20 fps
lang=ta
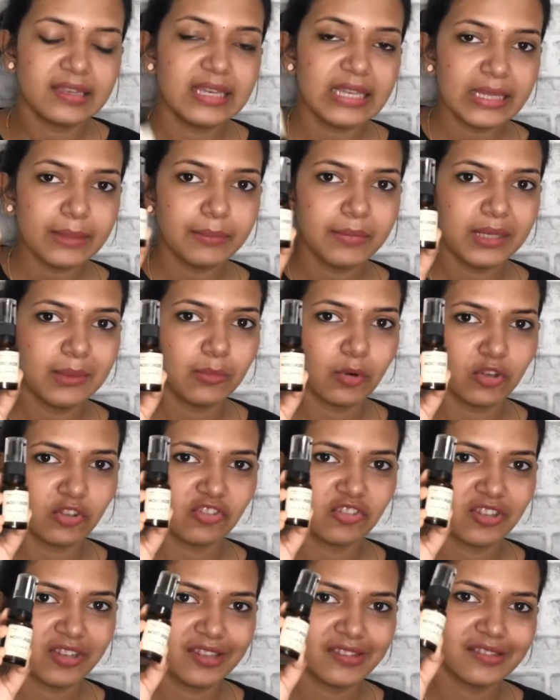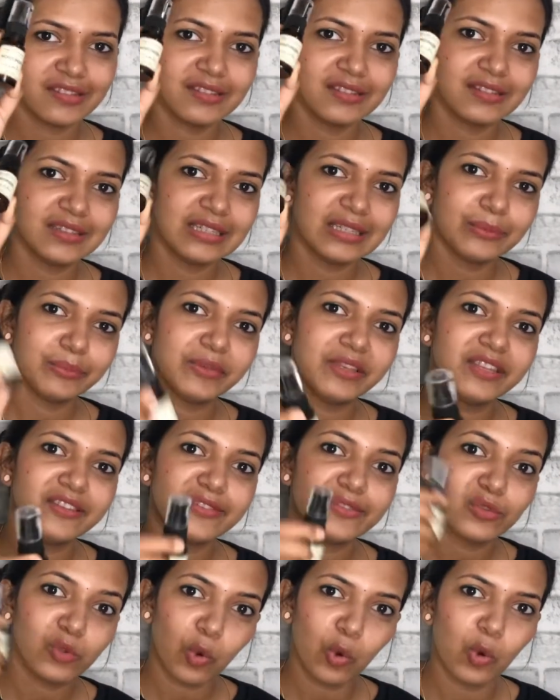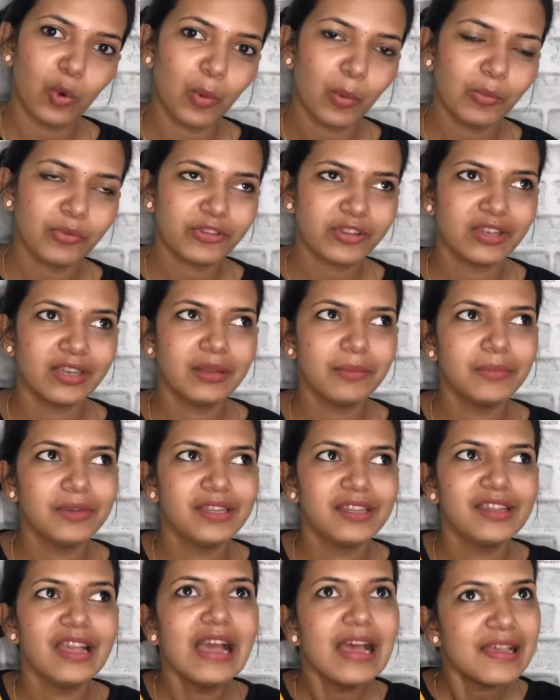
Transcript: நீம்லி மாய்ஸ்சரைசர் நீம்லி சோப்ஸ் நீம்லி